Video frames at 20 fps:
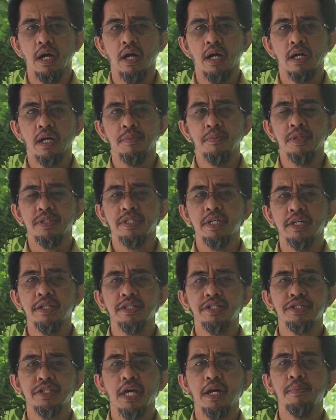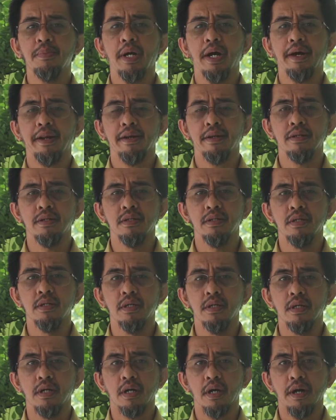agar menjadi sabar
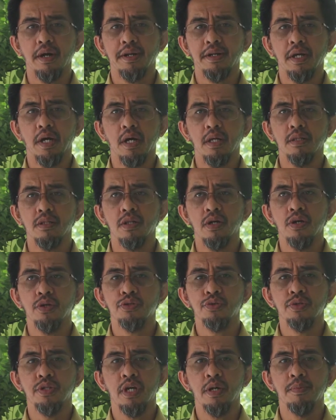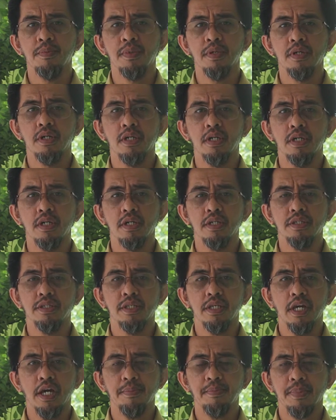karena Allah sudah
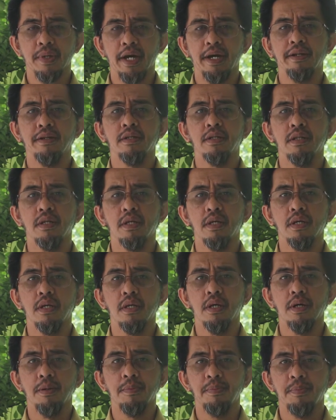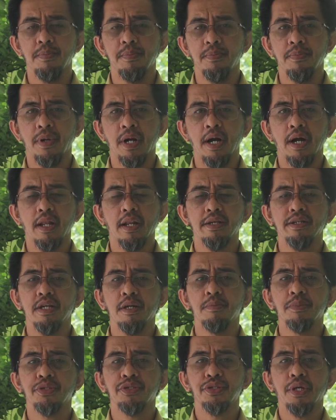menyiapkan pahala
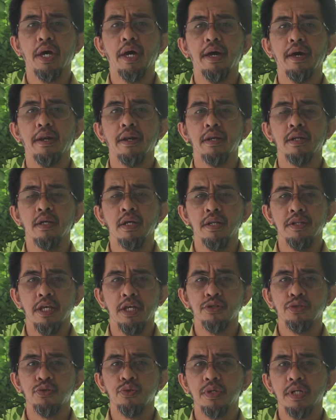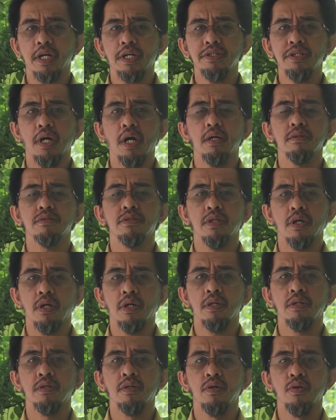yang besar dan surganya
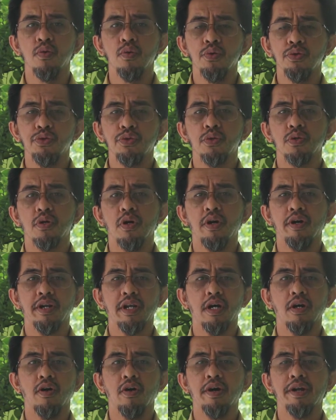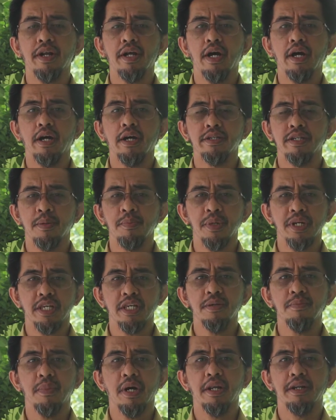Allah untuk orang-orang yang
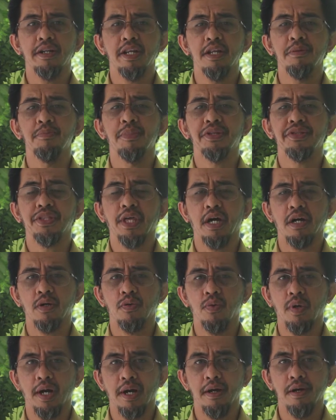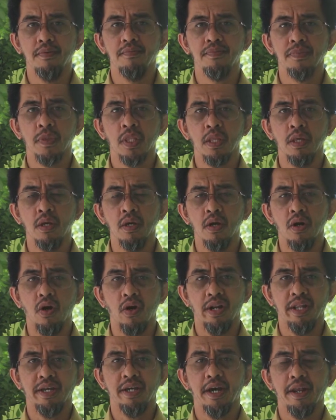beriman dan bertakwa.
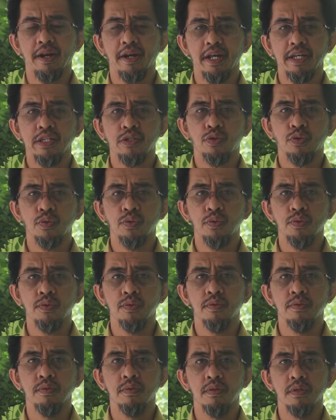Oleh karena itu,